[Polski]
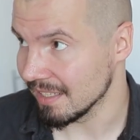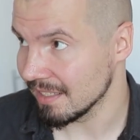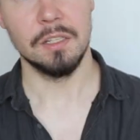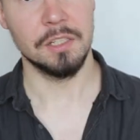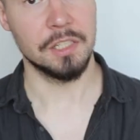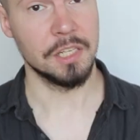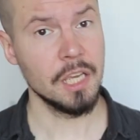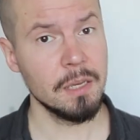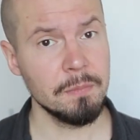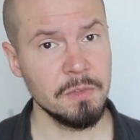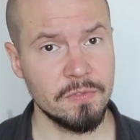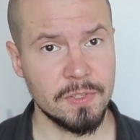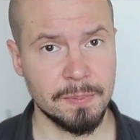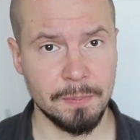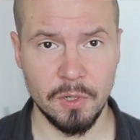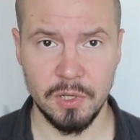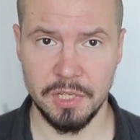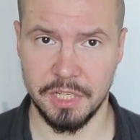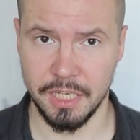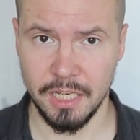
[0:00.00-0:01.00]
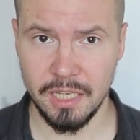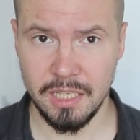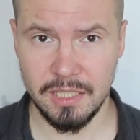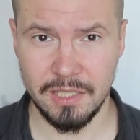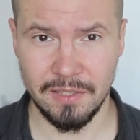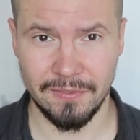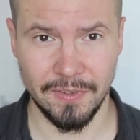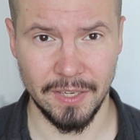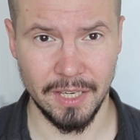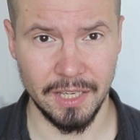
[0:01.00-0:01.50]
Żyjemy w
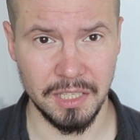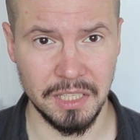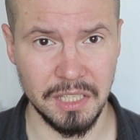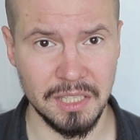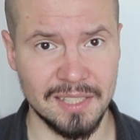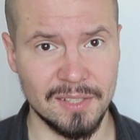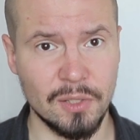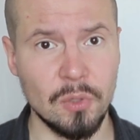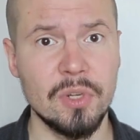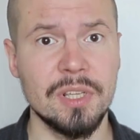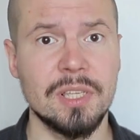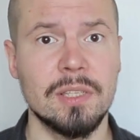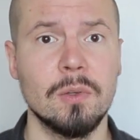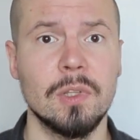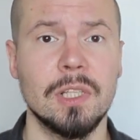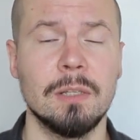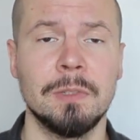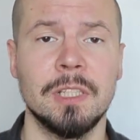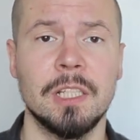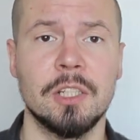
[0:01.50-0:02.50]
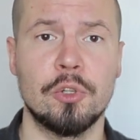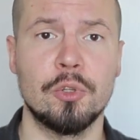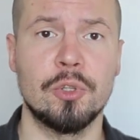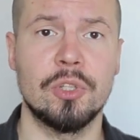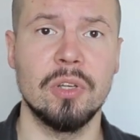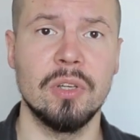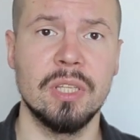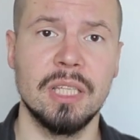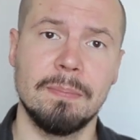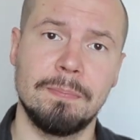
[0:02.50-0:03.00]
społeczeństwie i z góry są nam
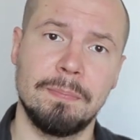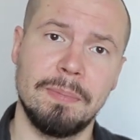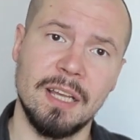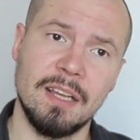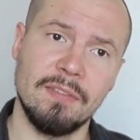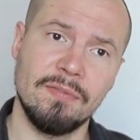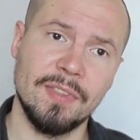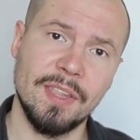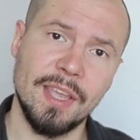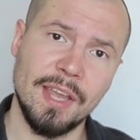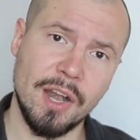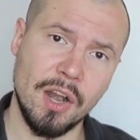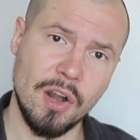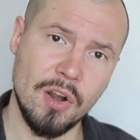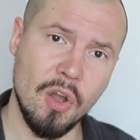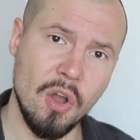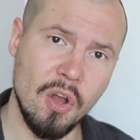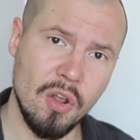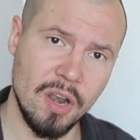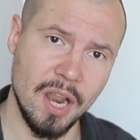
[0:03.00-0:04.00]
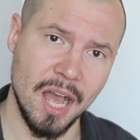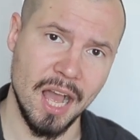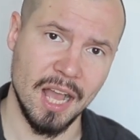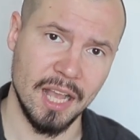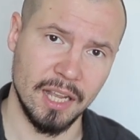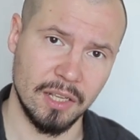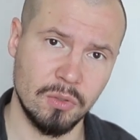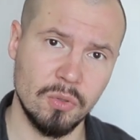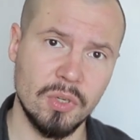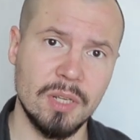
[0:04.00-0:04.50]
narzucone pewne
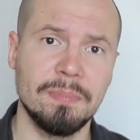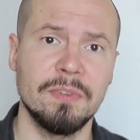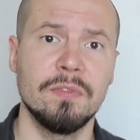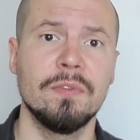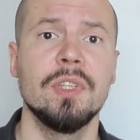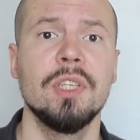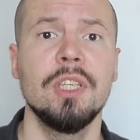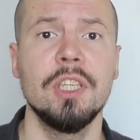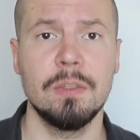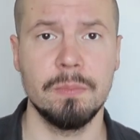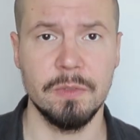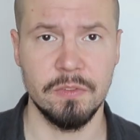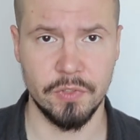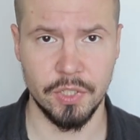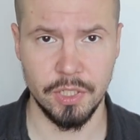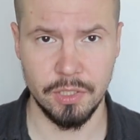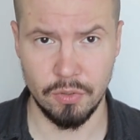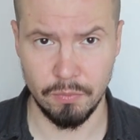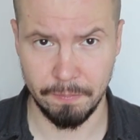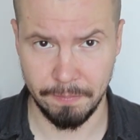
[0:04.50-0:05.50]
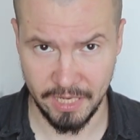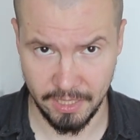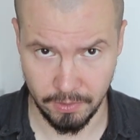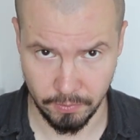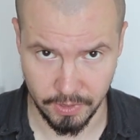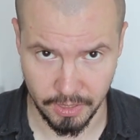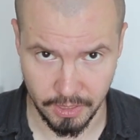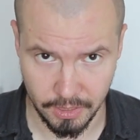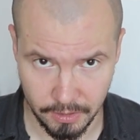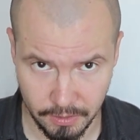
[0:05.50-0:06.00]
role, które powinniśmy w życiu
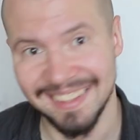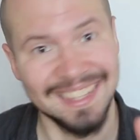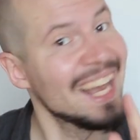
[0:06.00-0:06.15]
pełnić.